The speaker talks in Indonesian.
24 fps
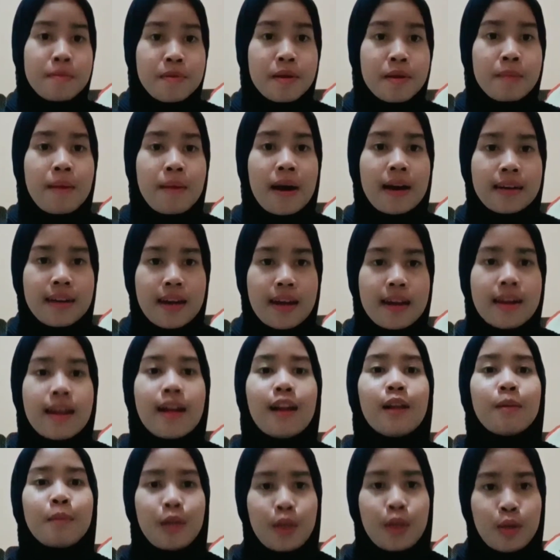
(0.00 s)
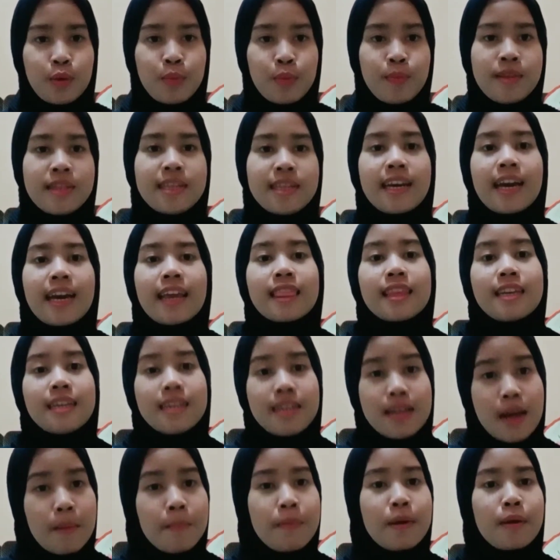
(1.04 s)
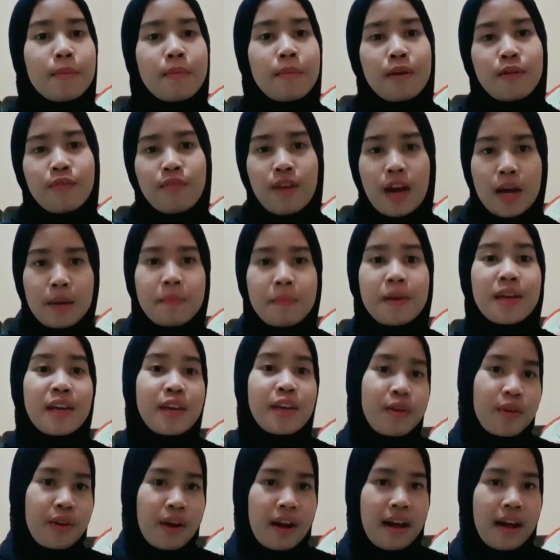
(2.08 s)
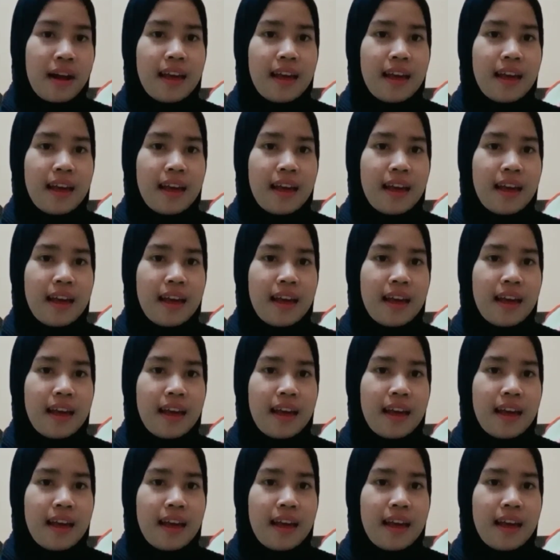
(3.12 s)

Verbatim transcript: bermakna dalam hidup jika tidak bermanfaat bagi orang